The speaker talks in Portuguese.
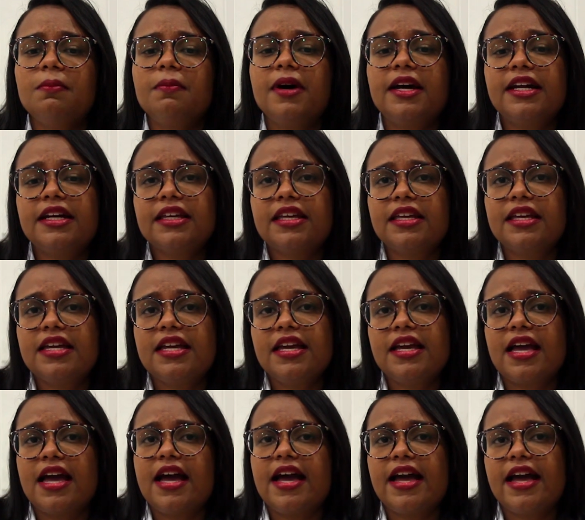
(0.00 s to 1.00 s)
para
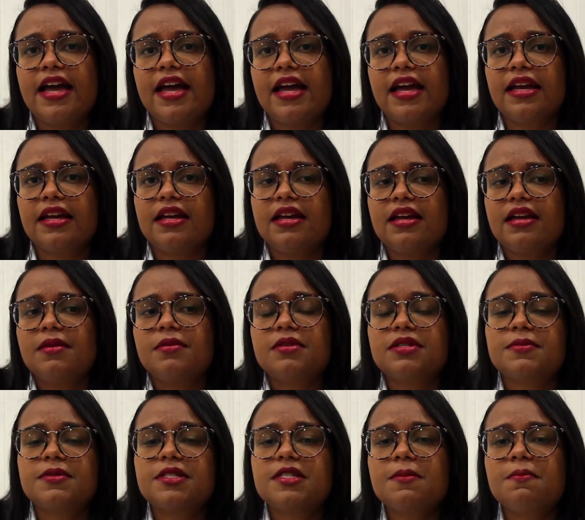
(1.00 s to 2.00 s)
que é,
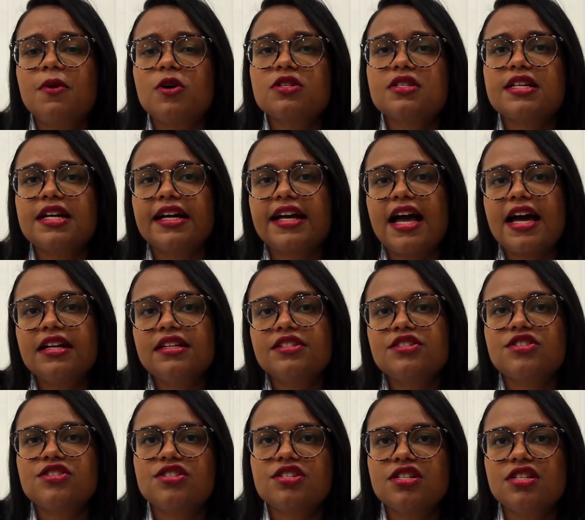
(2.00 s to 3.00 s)
se possa
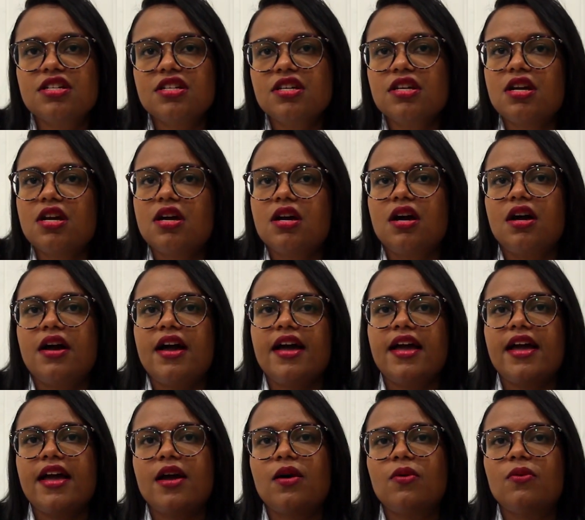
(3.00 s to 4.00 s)
garantir
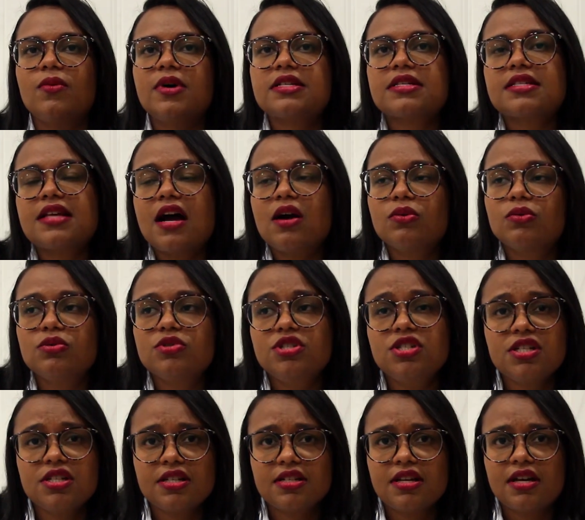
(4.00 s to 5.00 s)
é, uma
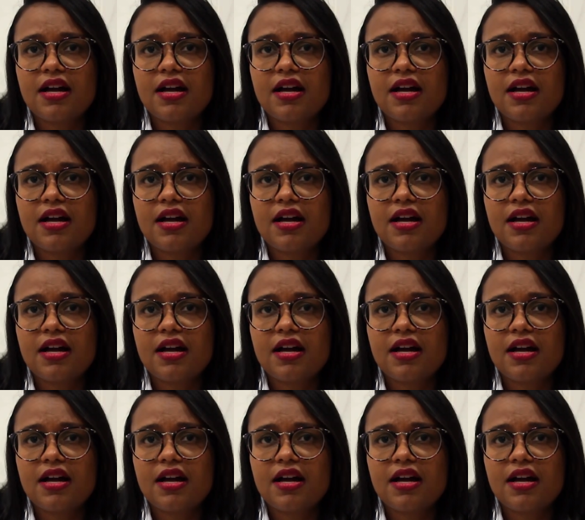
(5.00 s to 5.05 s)
saúde